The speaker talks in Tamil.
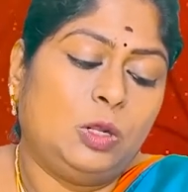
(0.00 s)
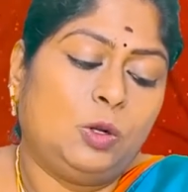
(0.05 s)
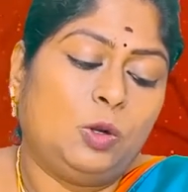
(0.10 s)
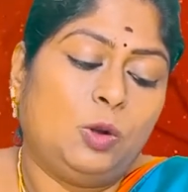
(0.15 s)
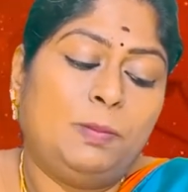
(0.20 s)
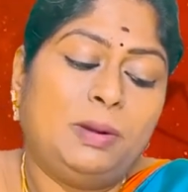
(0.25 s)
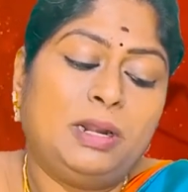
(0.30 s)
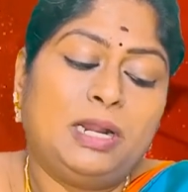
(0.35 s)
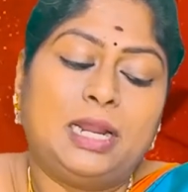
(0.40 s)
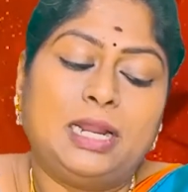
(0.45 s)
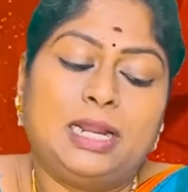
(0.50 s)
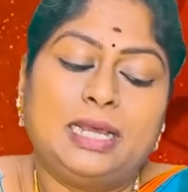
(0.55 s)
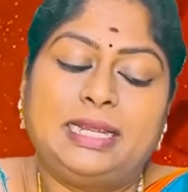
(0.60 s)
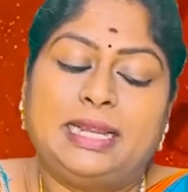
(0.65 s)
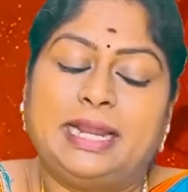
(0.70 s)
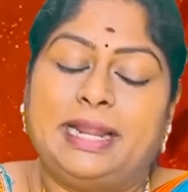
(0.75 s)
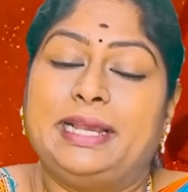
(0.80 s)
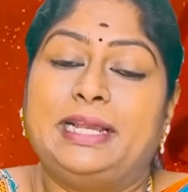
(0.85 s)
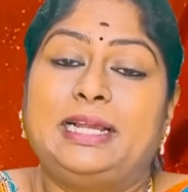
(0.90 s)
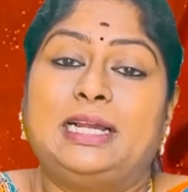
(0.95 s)
ரொம்ப நாளாக
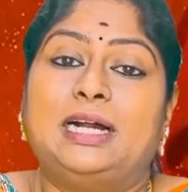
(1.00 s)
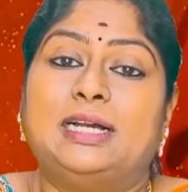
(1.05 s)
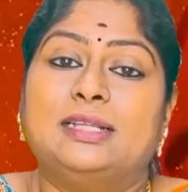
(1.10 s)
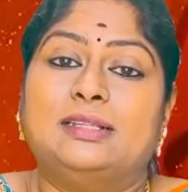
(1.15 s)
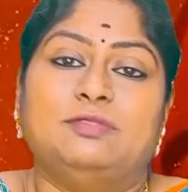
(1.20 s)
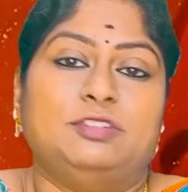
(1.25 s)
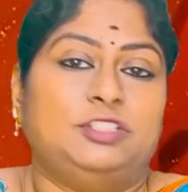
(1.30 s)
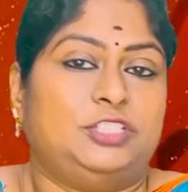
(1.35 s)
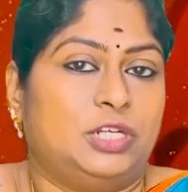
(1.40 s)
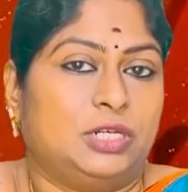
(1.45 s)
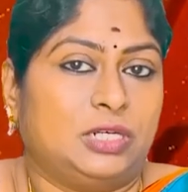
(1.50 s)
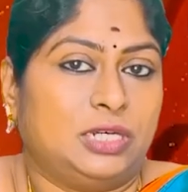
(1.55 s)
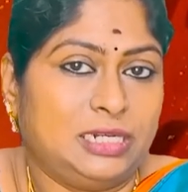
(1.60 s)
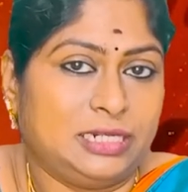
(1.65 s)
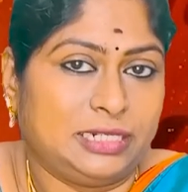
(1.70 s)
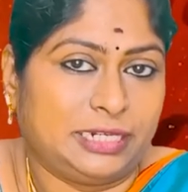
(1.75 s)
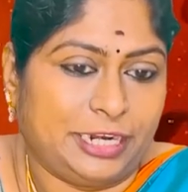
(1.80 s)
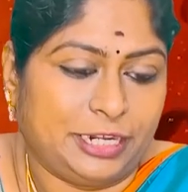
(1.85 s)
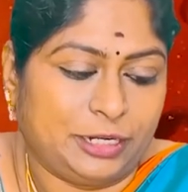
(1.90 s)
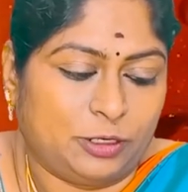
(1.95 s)
கிடைக்காத
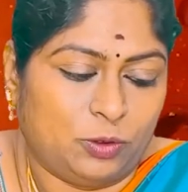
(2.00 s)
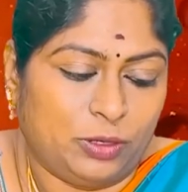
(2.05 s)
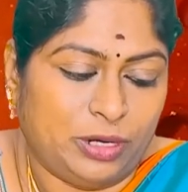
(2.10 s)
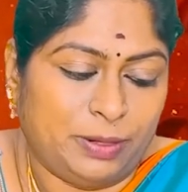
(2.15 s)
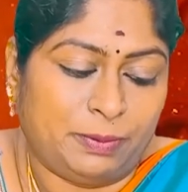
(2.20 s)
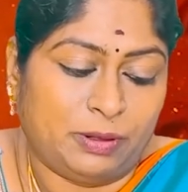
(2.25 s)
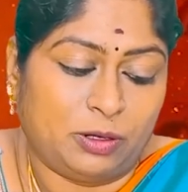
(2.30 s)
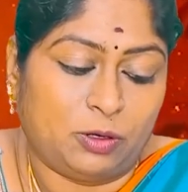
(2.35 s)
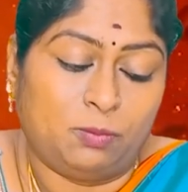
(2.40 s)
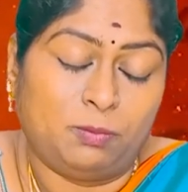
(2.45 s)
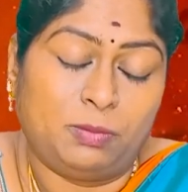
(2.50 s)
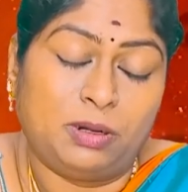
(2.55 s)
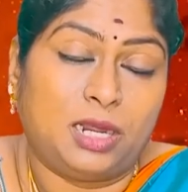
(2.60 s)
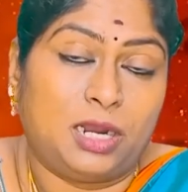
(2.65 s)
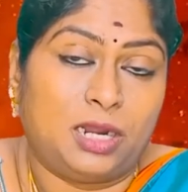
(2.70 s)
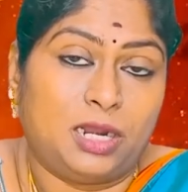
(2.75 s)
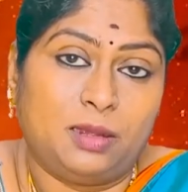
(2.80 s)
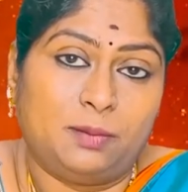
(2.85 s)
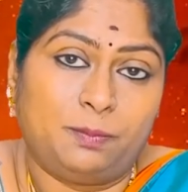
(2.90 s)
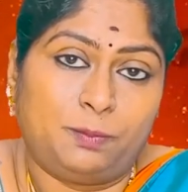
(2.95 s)
விஷயங்கள் கிடைக்கும் இப்போ ரொம்ப
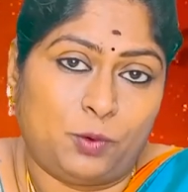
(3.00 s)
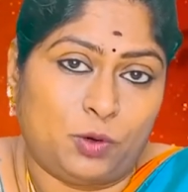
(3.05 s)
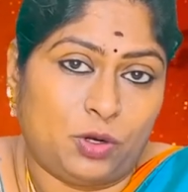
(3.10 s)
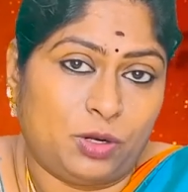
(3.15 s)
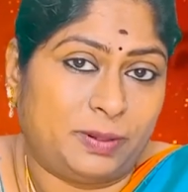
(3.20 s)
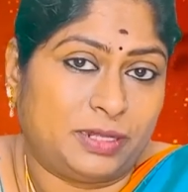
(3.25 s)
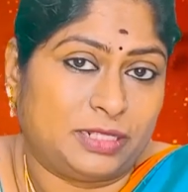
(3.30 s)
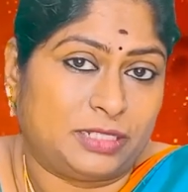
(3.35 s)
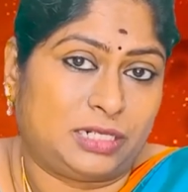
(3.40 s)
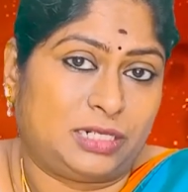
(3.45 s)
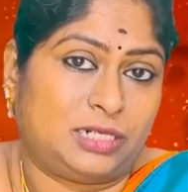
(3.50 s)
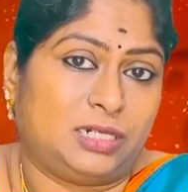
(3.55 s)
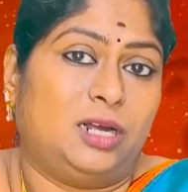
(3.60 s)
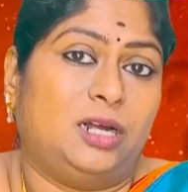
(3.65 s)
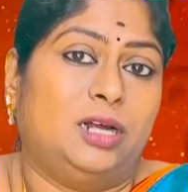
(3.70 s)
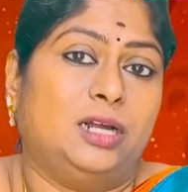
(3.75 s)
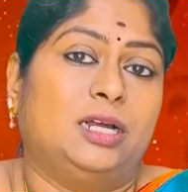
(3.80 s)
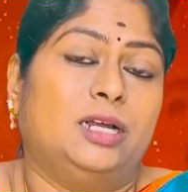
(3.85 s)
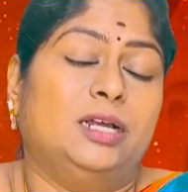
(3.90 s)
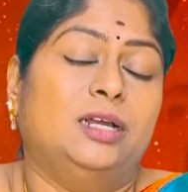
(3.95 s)
நாளாக பொண்ணு
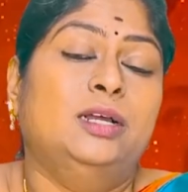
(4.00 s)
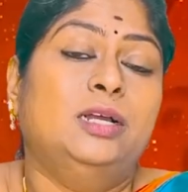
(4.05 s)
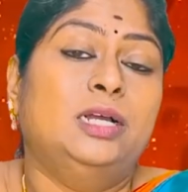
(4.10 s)
பார்த்துட்ருக்காங்க